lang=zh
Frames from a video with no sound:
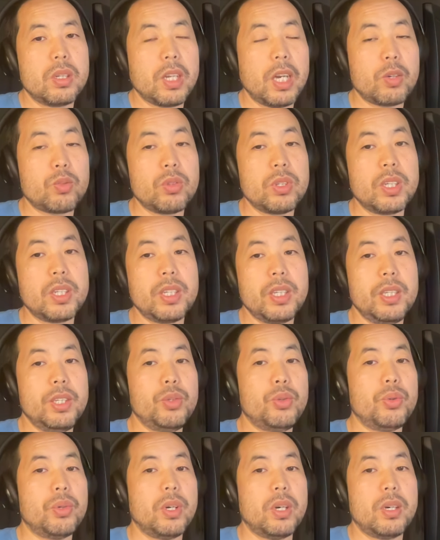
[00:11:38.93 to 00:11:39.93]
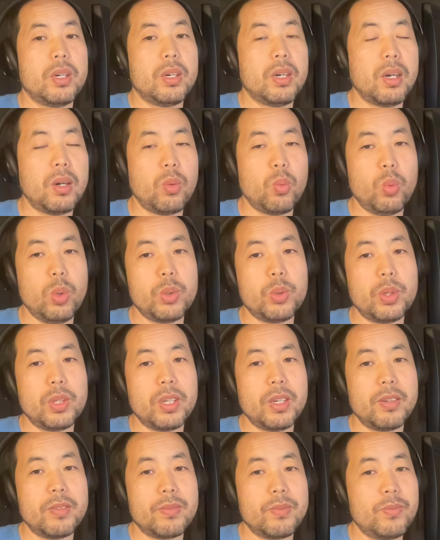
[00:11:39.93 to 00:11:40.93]
他说的医学啊，我
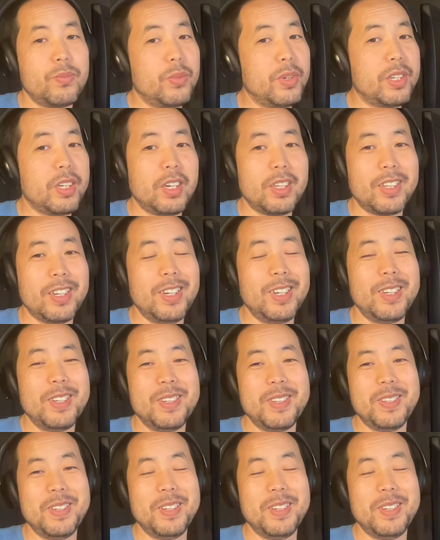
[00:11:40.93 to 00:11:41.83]
觉得非常的。